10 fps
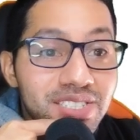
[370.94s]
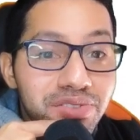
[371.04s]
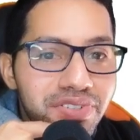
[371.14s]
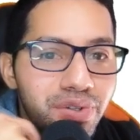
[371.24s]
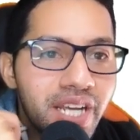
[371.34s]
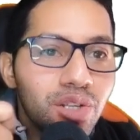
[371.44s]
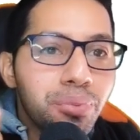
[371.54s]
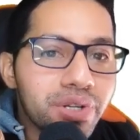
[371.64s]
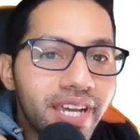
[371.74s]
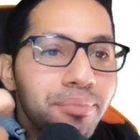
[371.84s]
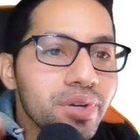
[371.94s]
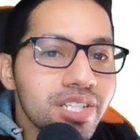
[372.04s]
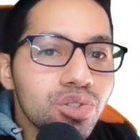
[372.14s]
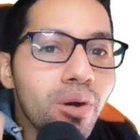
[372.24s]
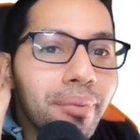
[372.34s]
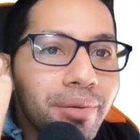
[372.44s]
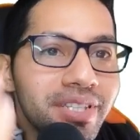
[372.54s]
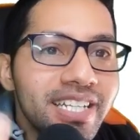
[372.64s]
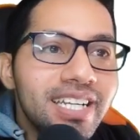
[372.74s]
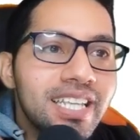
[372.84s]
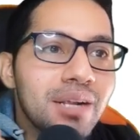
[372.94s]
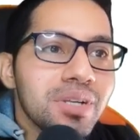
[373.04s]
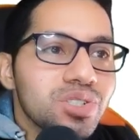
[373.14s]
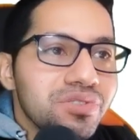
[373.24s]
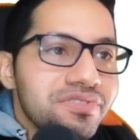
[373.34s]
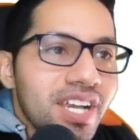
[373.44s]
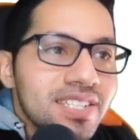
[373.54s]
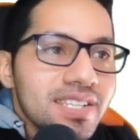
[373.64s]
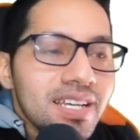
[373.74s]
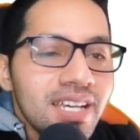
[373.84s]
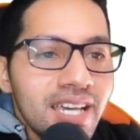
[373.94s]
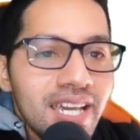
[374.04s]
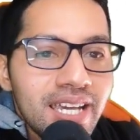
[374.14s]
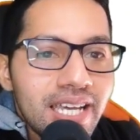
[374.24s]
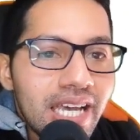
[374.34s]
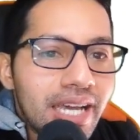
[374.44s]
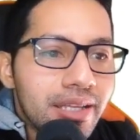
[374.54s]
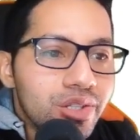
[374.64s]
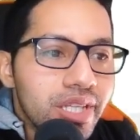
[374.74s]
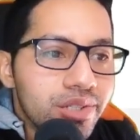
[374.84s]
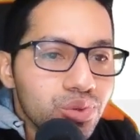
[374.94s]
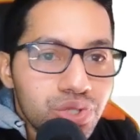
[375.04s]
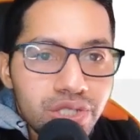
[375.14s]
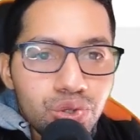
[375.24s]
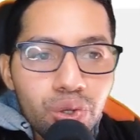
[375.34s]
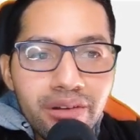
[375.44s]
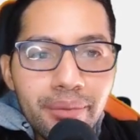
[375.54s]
vas configurando. ¿Por qué? Porque esto va a permitir generar más confianza eh, de tu sitio y